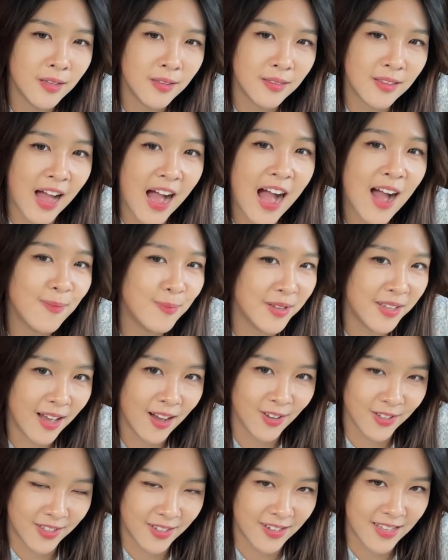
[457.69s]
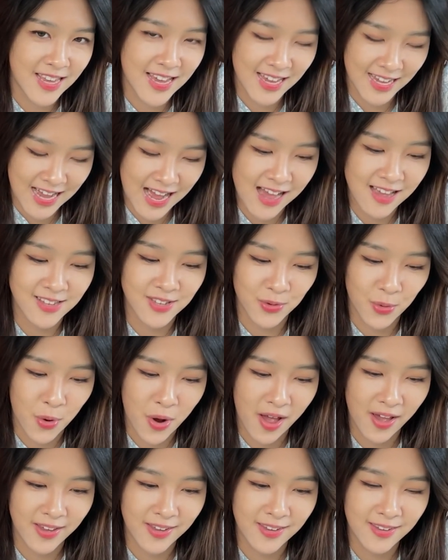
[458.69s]
他们好像也开始
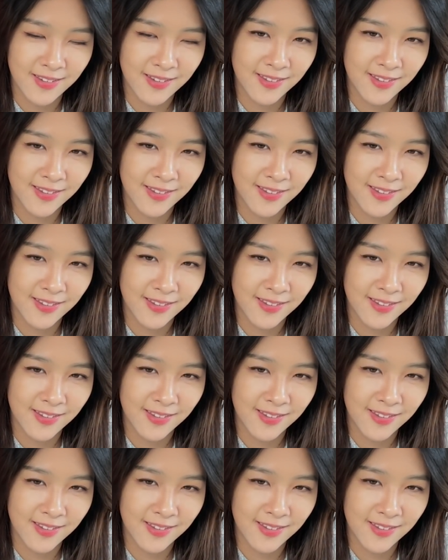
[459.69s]
怀疑